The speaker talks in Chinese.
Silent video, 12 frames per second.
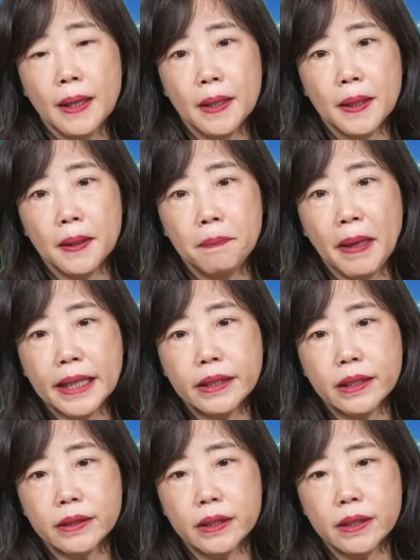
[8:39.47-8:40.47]
呃，拜
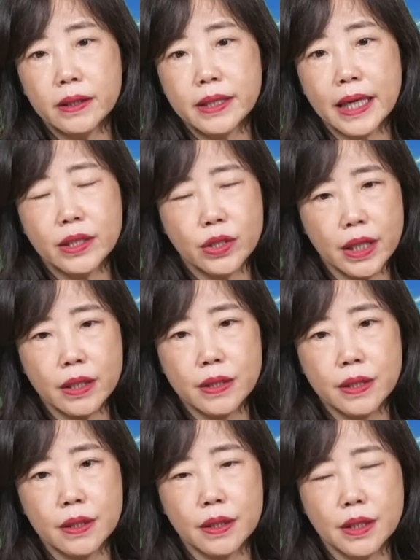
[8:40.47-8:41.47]
登呢在这一
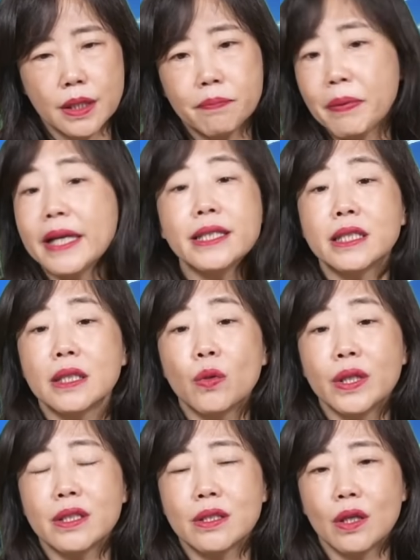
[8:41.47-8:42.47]
次这个拜席
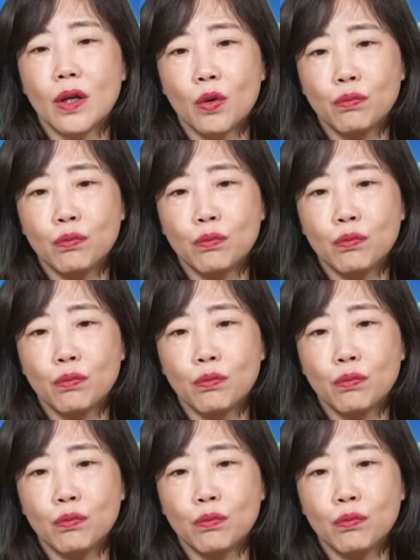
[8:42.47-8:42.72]
会的时候，